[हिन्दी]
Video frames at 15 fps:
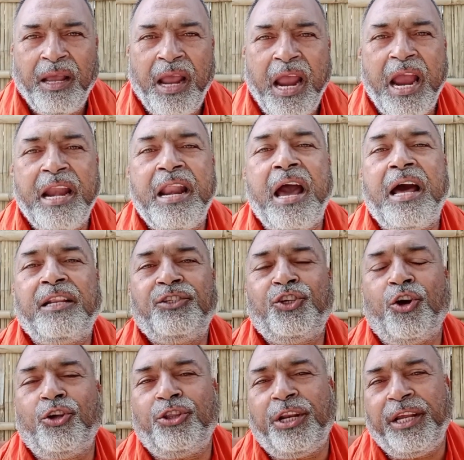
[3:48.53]
एन आर
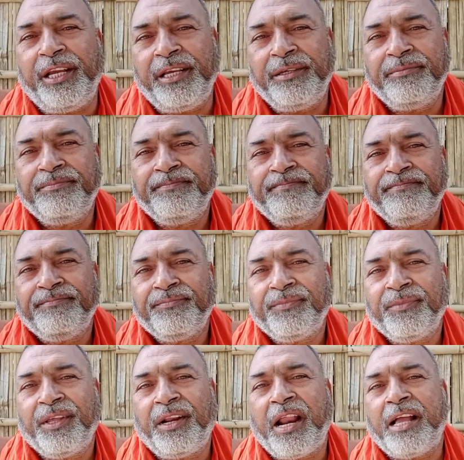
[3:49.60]
चौधरी
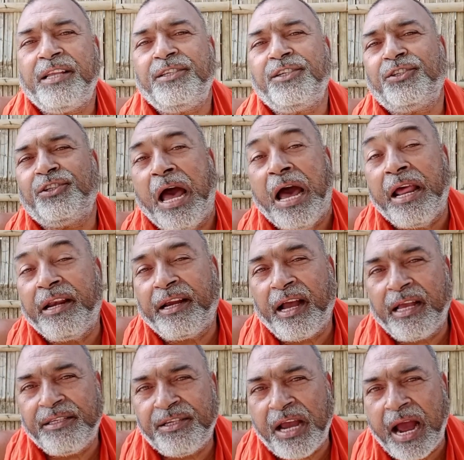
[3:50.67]
राजस्थान
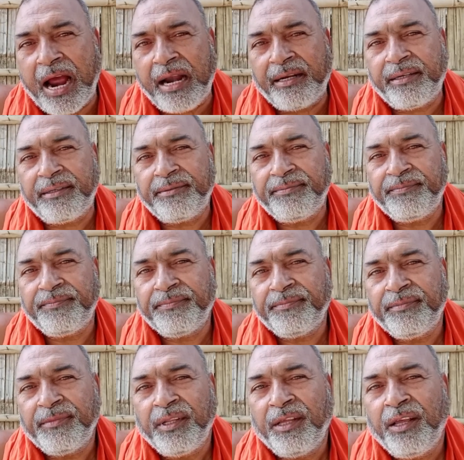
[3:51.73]
का जाट
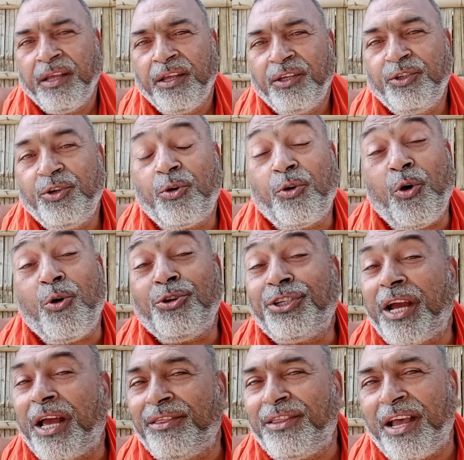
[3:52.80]
जो
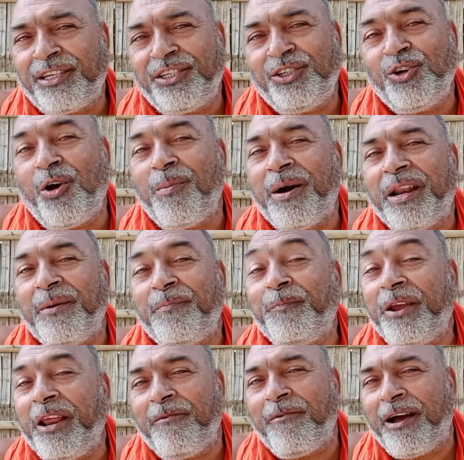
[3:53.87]
कोषाध्यक्ष जो हमारे
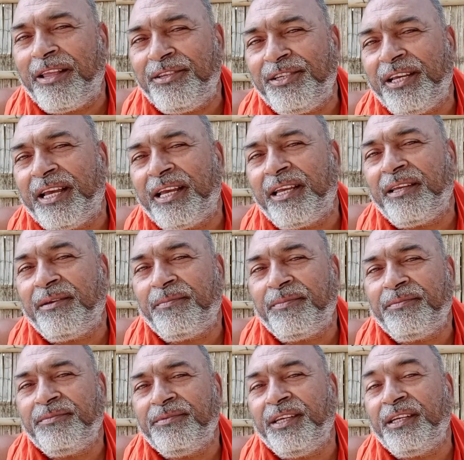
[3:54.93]
पीलवान जी हैं
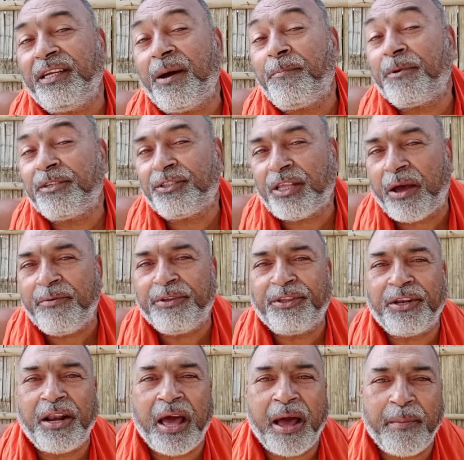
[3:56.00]
जिनका प्रस्तावित
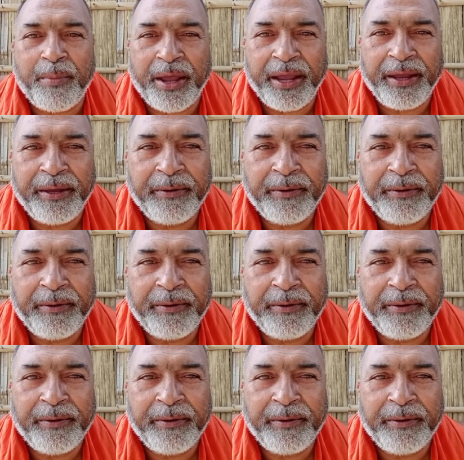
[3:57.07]
नाम है